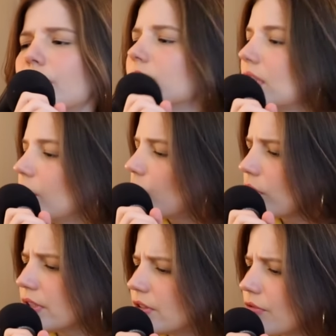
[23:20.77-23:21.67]
não, não,
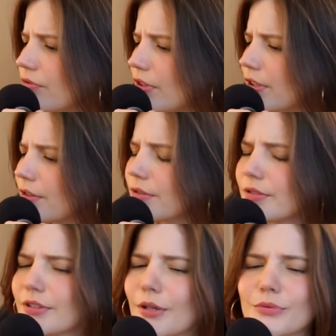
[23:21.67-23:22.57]
Christopher.
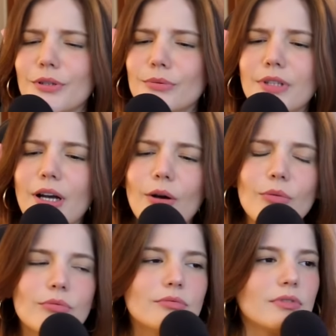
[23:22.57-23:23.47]
Não, não,
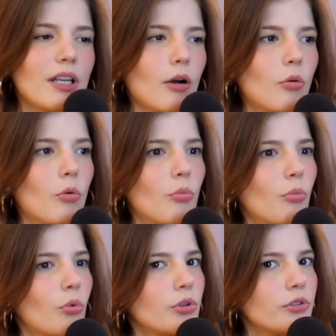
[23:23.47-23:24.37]
não. É algo
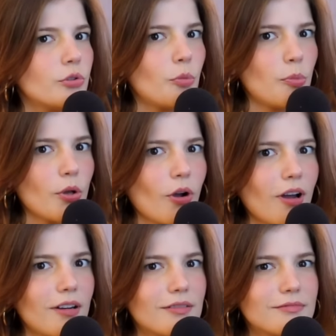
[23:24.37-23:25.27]
muito pior.